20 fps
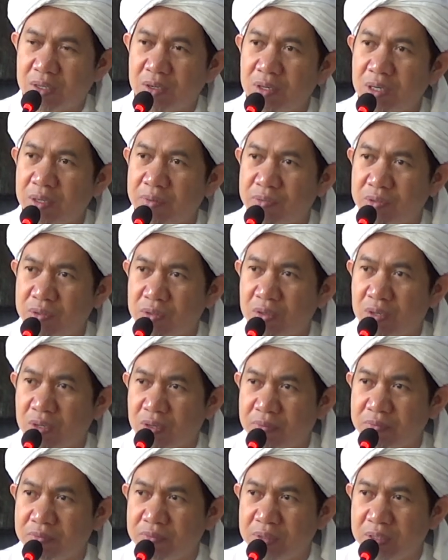khalif
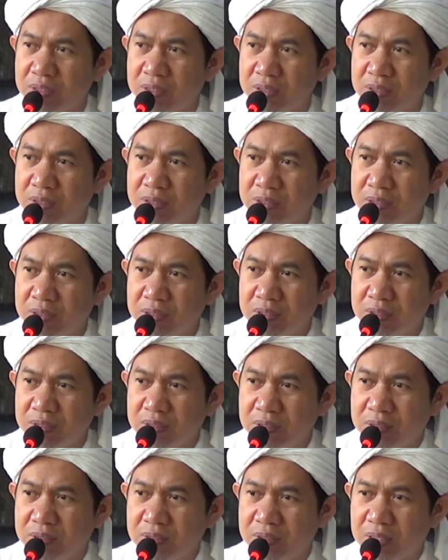tu'rab ya.
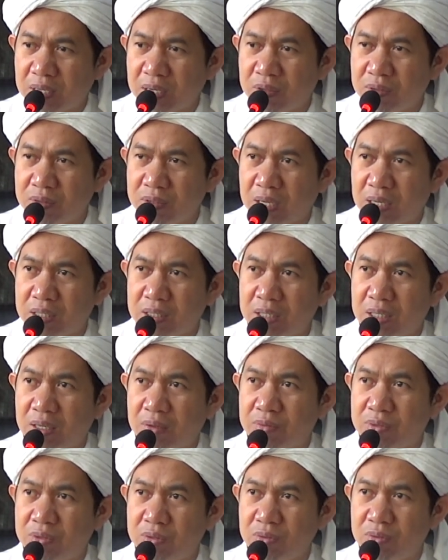Takut ada
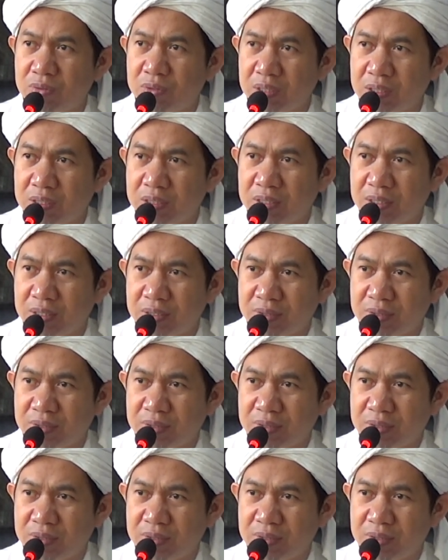nafsu ya.